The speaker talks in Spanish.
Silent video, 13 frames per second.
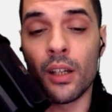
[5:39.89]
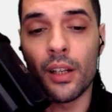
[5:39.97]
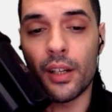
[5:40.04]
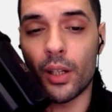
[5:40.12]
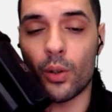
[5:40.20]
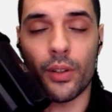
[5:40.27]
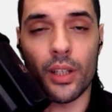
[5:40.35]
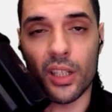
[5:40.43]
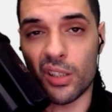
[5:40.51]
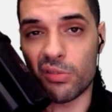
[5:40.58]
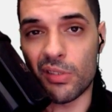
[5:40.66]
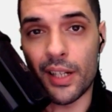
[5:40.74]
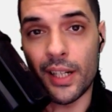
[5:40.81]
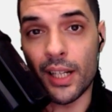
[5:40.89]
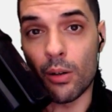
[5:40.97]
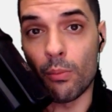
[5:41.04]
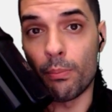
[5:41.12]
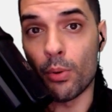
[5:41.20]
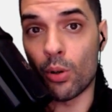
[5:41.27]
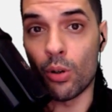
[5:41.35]
recordar que es una arena
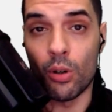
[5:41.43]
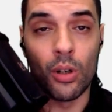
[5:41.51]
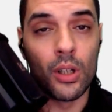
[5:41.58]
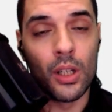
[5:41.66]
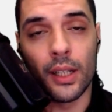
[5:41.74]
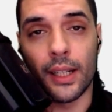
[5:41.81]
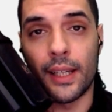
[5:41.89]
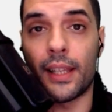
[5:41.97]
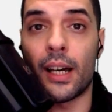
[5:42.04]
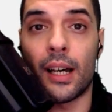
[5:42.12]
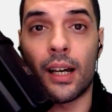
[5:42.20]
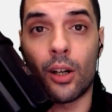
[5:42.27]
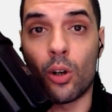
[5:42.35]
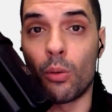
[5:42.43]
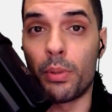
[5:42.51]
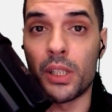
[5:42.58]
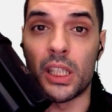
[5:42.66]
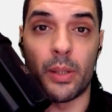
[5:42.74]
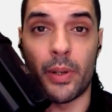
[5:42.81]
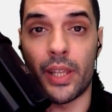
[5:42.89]
un poco que da
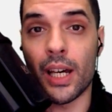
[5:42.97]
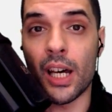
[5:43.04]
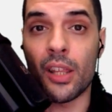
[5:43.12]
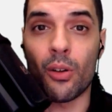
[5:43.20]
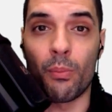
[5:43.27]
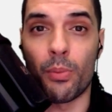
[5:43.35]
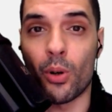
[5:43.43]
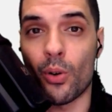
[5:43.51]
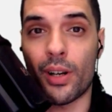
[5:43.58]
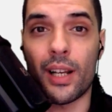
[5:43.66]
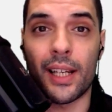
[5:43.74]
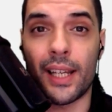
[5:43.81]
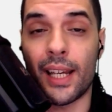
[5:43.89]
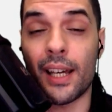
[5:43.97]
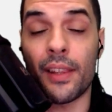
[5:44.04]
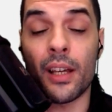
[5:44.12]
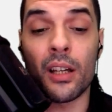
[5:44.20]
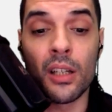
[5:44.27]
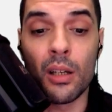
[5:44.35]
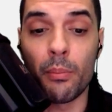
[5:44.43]
competitividad, un poco ranqueada,